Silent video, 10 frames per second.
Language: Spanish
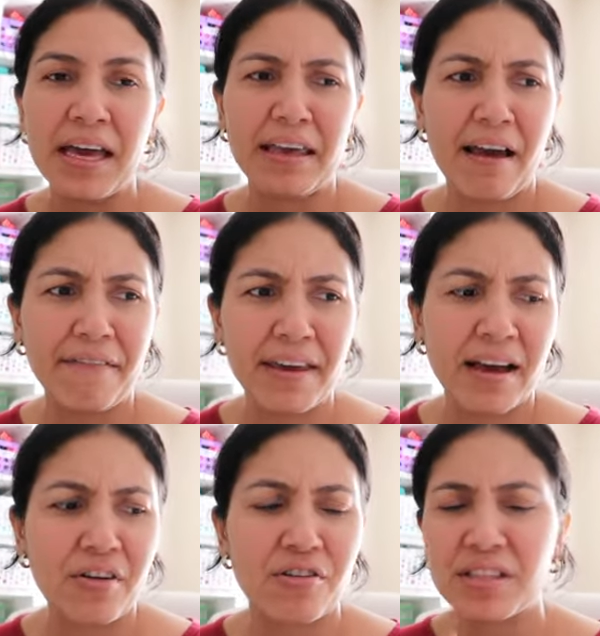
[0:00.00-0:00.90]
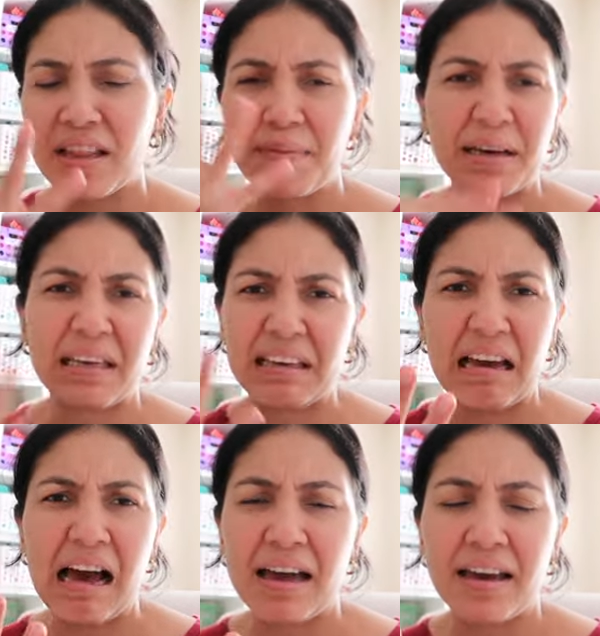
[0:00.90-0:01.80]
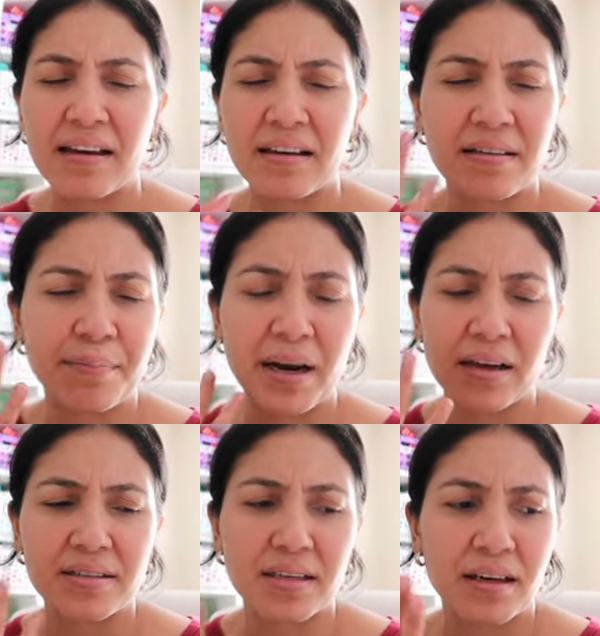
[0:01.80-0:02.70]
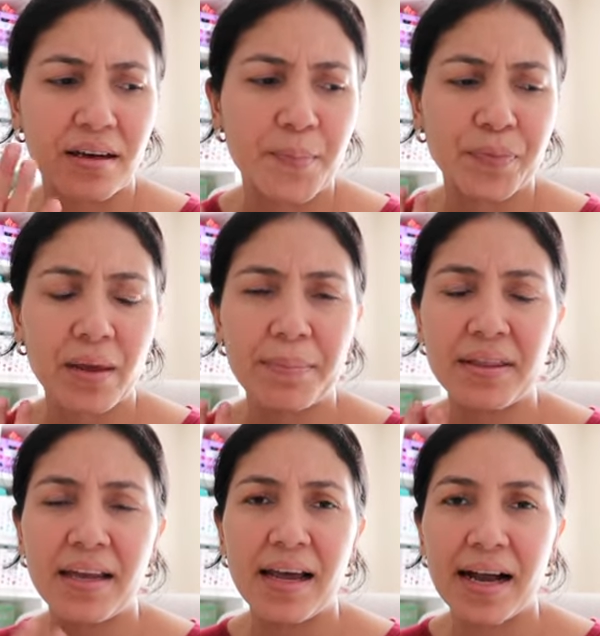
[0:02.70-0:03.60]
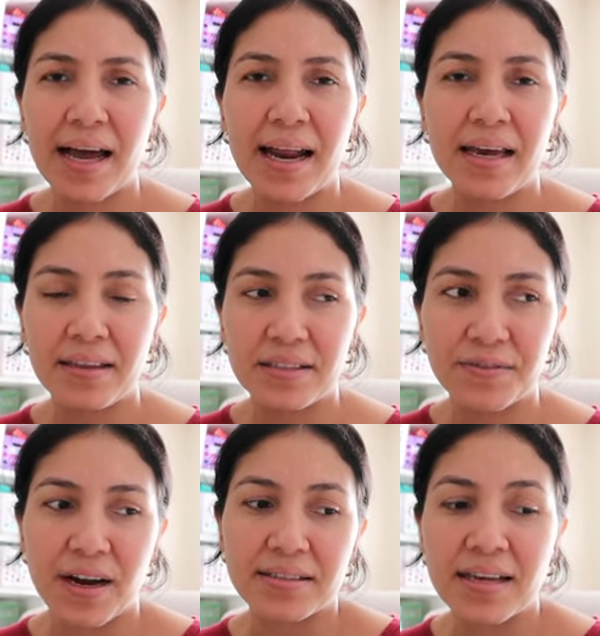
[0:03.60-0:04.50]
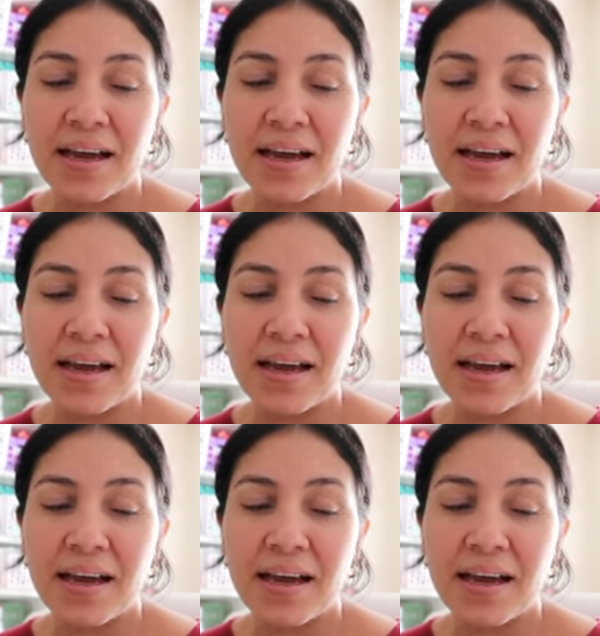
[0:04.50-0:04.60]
Y habían cosas de maquillaje que para que se pinten la cara y disfraz.